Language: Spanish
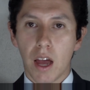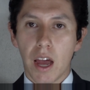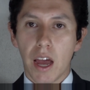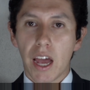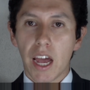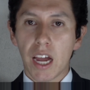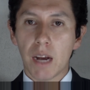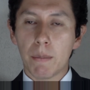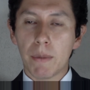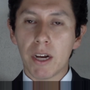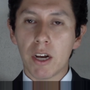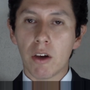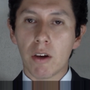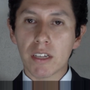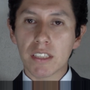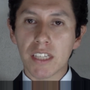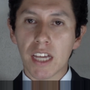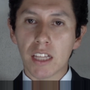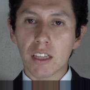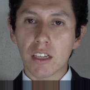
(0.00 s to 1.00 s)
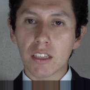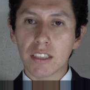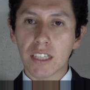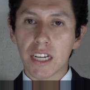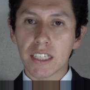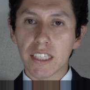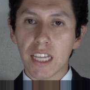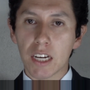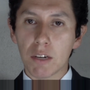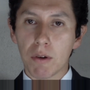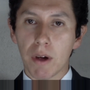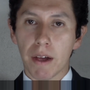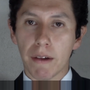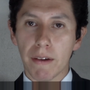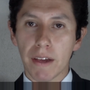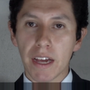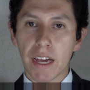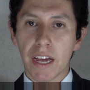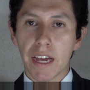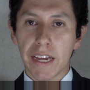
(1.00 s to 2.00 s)
En
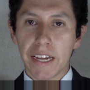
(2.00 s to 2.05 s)
1939,